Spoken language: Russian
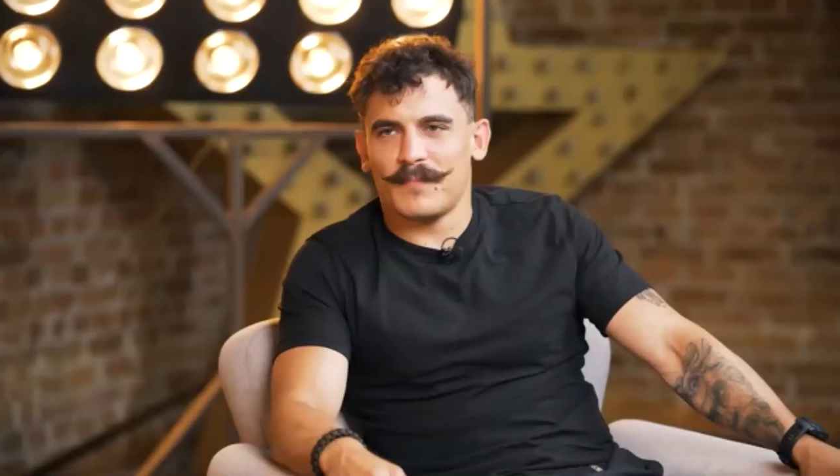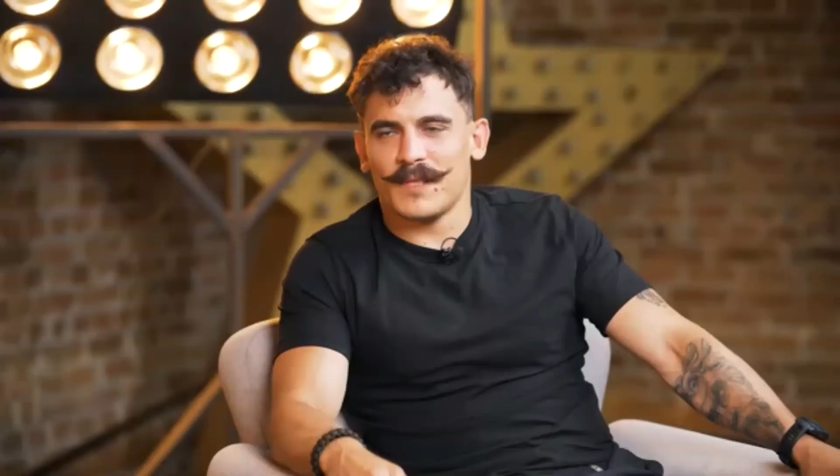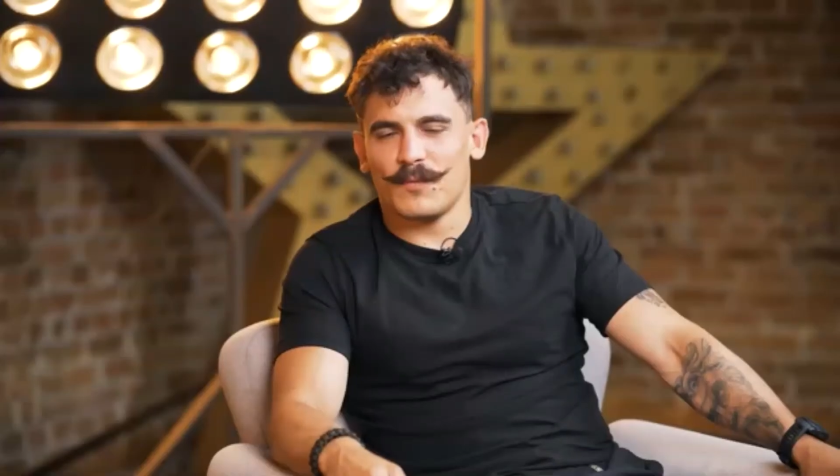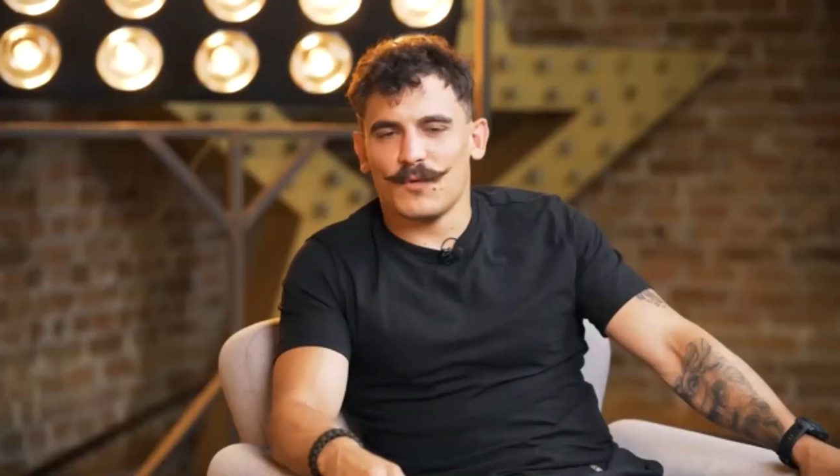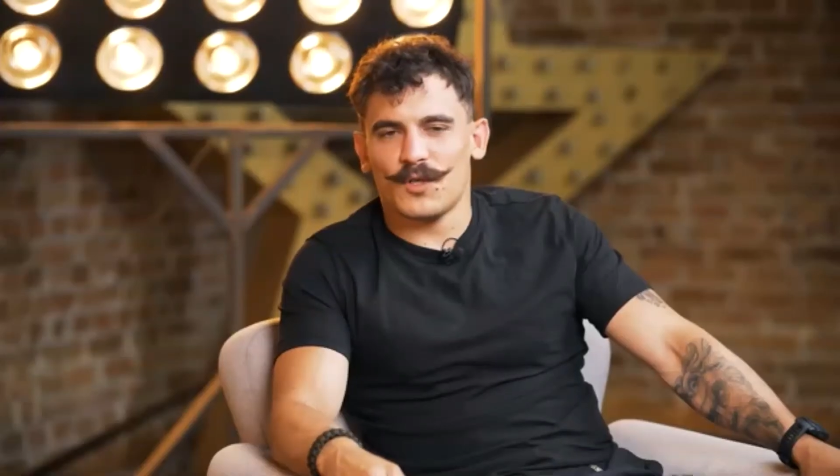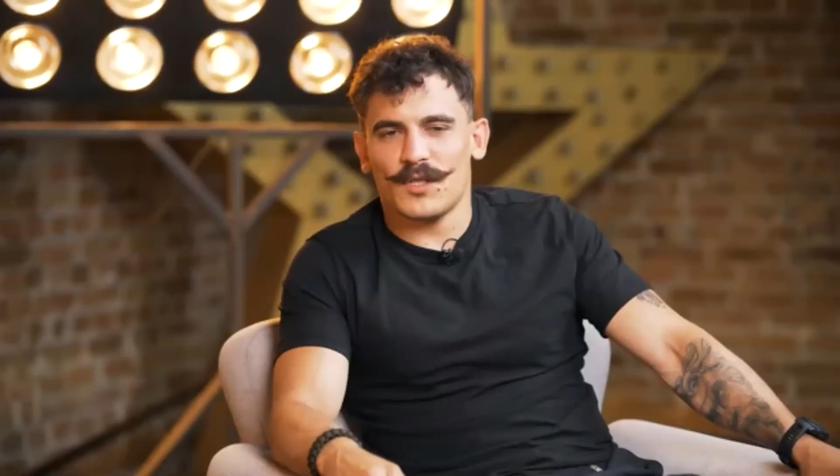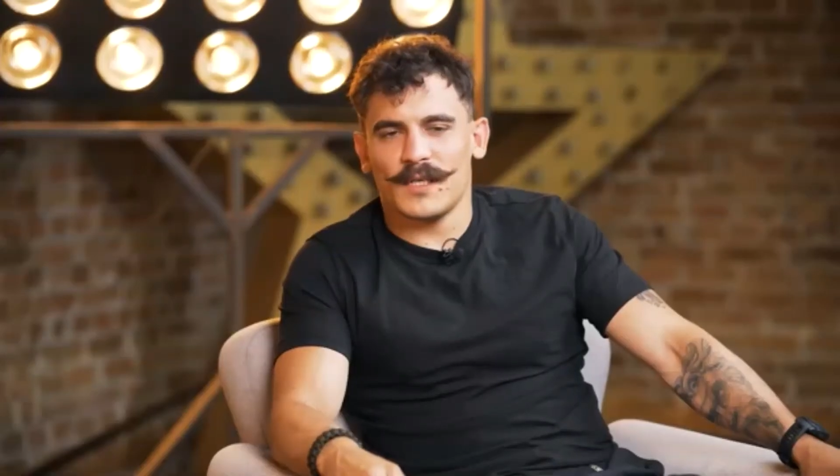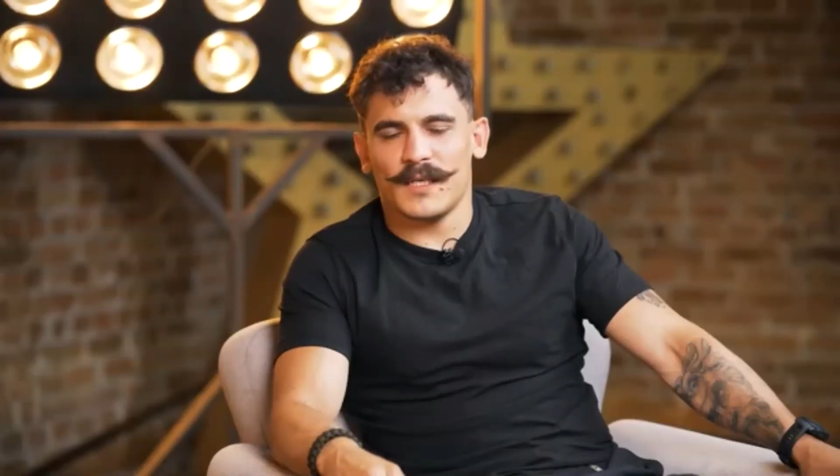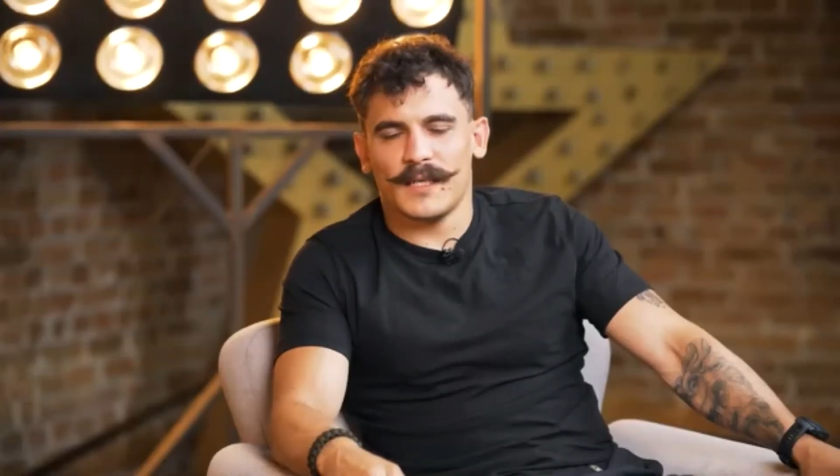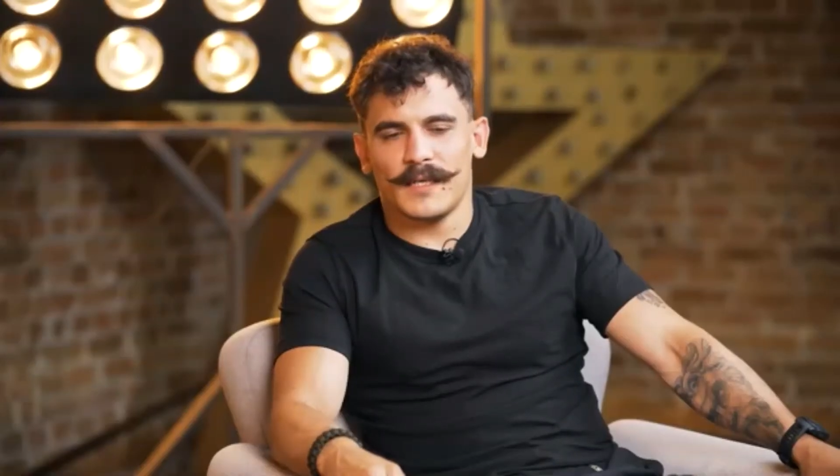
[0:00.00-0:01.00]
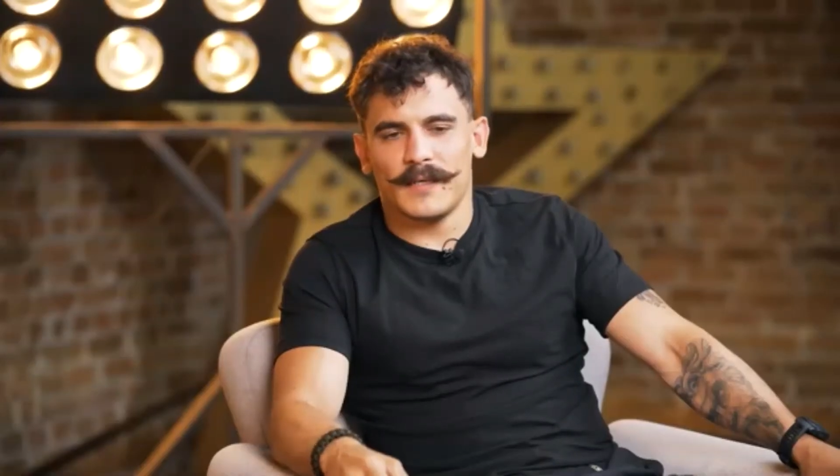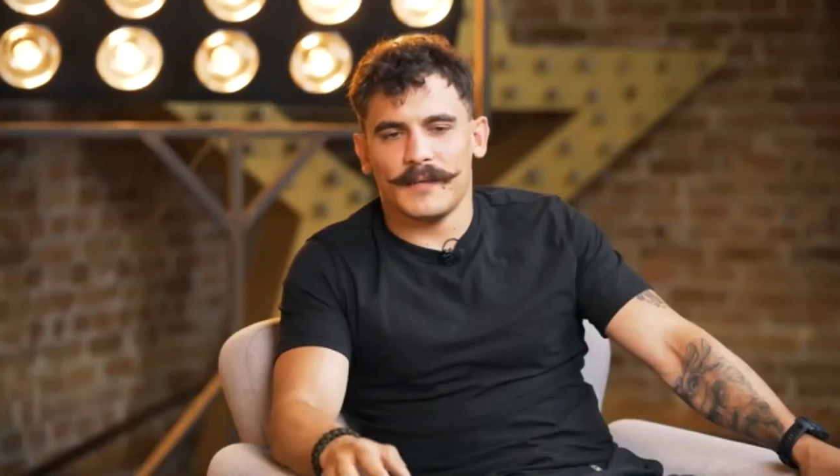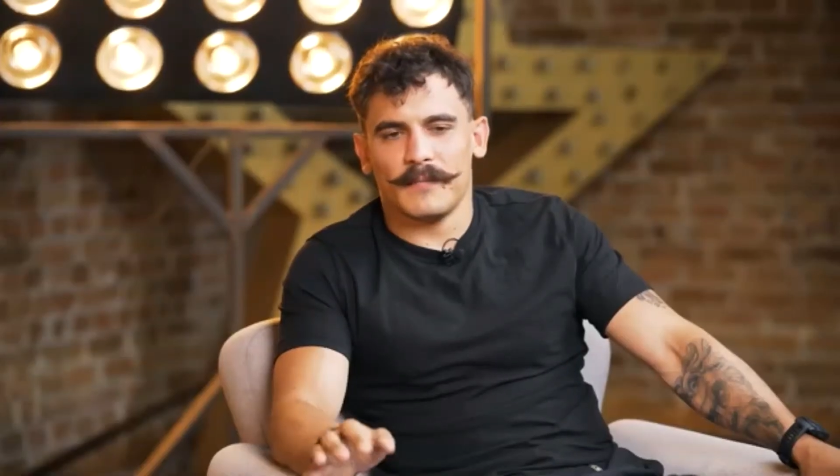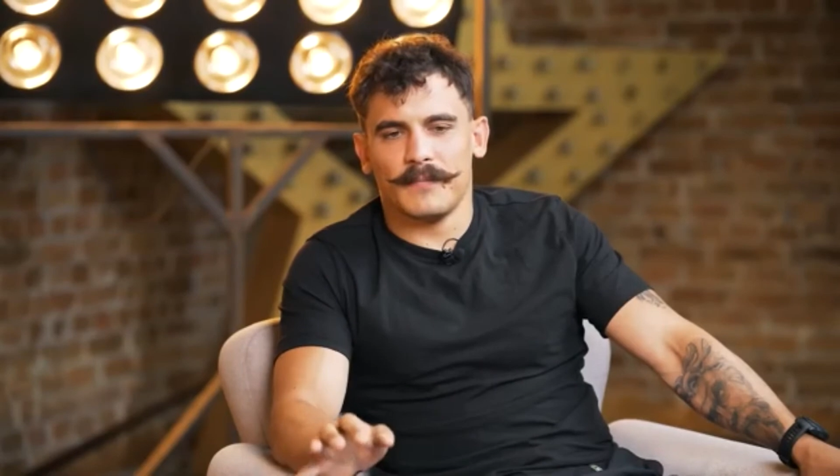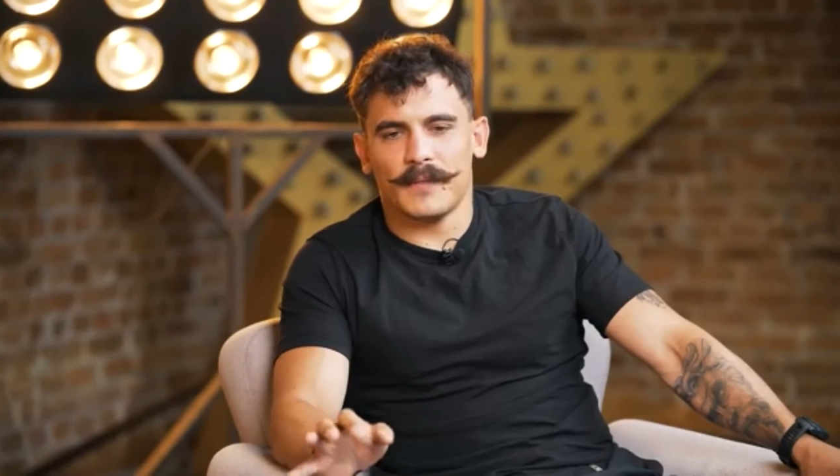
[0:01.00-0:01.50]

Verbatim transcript: Потому что,